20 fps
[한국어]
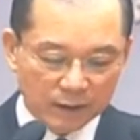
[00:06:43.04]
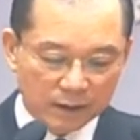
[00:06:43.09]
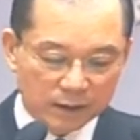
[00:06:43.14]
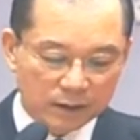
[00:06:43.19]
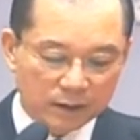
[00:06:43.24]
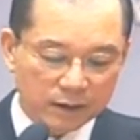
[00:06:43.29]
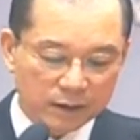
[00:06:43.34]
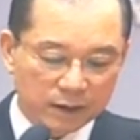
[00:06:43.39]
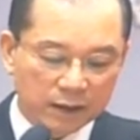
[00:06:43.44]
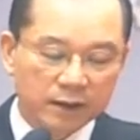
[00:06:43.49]

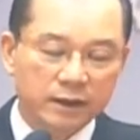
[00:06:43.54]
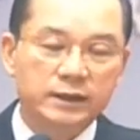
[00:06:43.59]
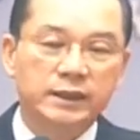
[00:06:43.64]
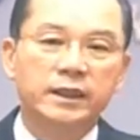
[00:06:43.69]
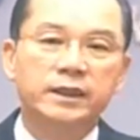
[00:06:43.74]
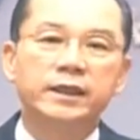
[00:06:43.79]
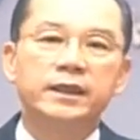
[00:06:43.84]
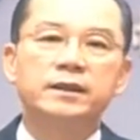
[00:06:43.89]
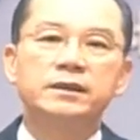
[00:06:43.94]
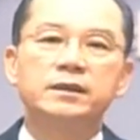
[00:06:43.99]
그때 그
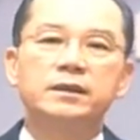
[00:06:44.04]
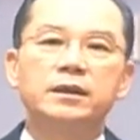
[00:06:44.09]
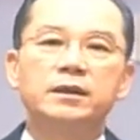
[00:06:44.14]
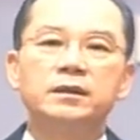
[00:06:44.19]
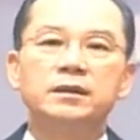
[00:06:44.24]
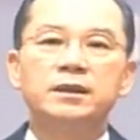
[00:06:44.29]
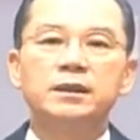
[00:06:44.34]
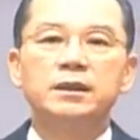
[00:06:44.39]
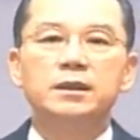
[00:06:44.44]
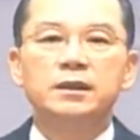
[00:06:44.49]

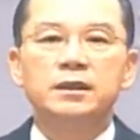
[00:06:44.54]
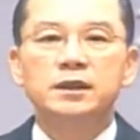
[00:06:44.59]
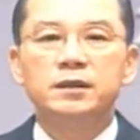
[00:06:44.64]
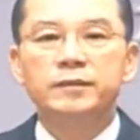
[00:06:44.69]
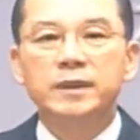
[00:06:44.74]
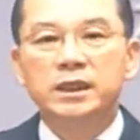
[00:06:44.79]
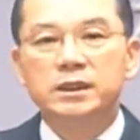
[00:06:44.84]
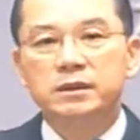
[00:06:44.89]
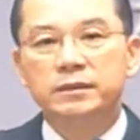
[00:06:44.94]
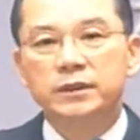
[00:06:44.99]
자리에서 그
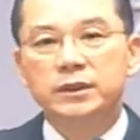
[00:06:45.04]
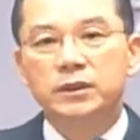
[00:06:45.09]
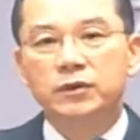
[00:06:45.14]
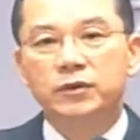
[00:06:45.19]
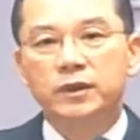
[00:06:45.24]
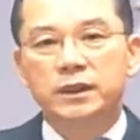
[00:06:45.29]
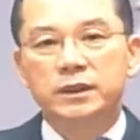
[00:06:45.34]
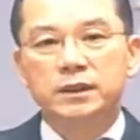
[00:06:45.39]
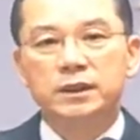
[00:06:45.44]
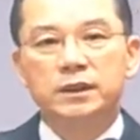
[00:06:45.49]
말씀을
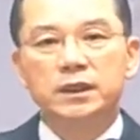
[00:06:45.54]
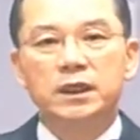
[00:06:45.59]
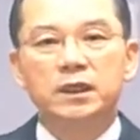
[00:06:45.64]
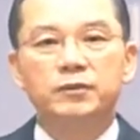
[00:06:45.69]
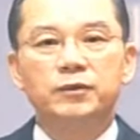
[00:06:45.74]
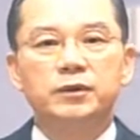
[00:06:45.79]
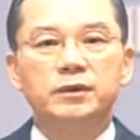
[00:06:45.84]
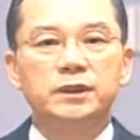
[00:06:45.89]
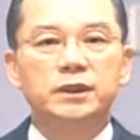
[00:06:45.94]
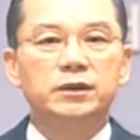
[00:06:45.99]
듣고 있던
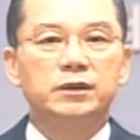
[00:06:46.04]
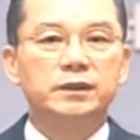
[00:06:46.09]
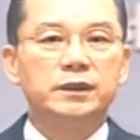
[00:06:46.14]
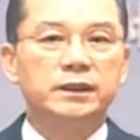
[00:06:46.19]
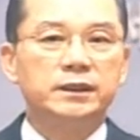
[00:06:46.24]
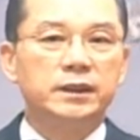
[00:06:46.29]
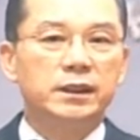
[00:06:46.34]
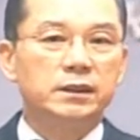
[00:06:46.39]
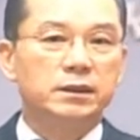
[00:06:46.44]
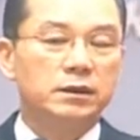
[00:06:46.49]
일본
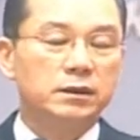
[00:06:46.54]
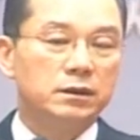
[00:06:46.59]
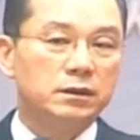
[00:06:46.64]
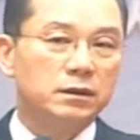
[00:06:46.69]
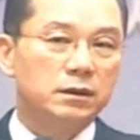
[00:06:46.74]
기독신자들은